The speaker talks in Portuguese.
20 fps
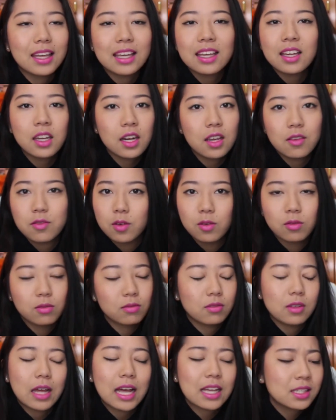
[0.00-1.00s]
Incrível.
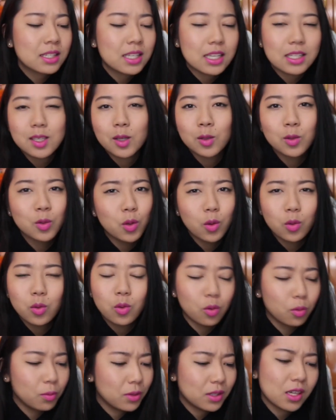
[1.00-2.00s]
Assistam no
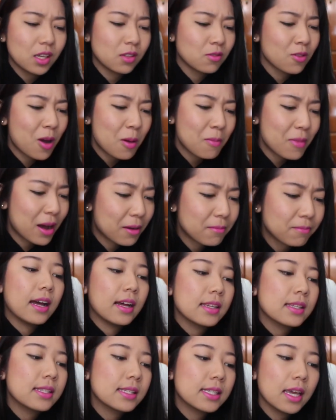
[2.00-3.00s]
YouTube, vocês vão amar.
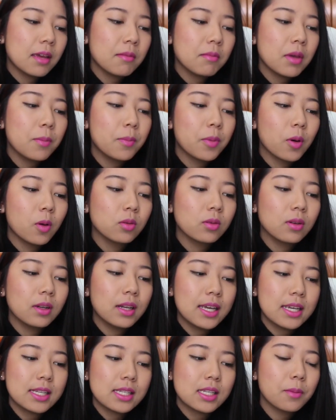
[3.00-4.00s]
A
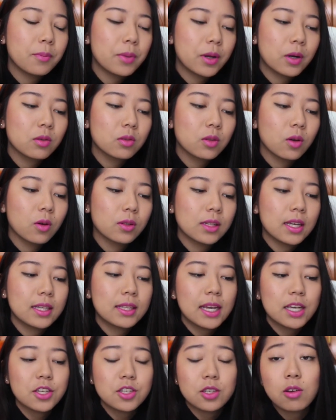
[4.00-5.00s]
Semi.Lessa perguntou,
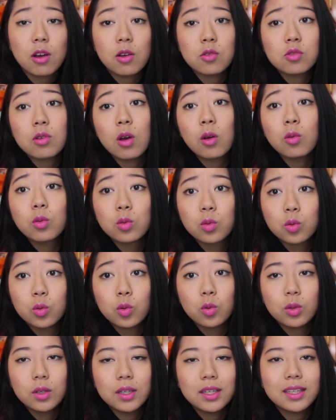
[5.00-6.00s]
Natasha, qual a sua
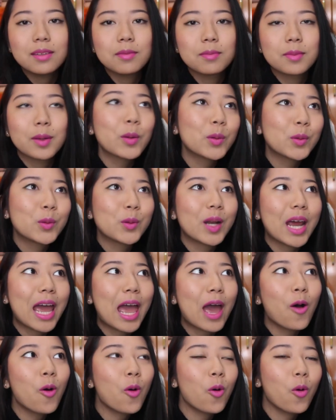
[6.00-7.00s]
altura? Minha altura
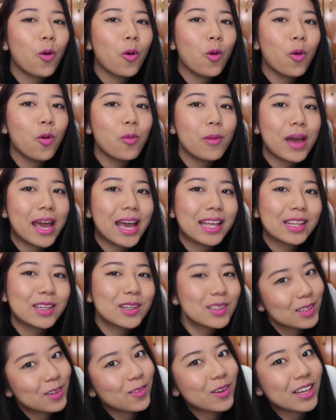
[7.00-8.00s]
é
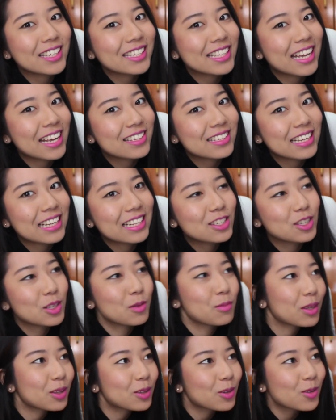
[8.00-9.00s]

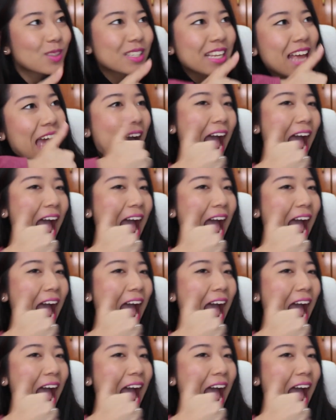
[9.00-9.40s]
1,57m.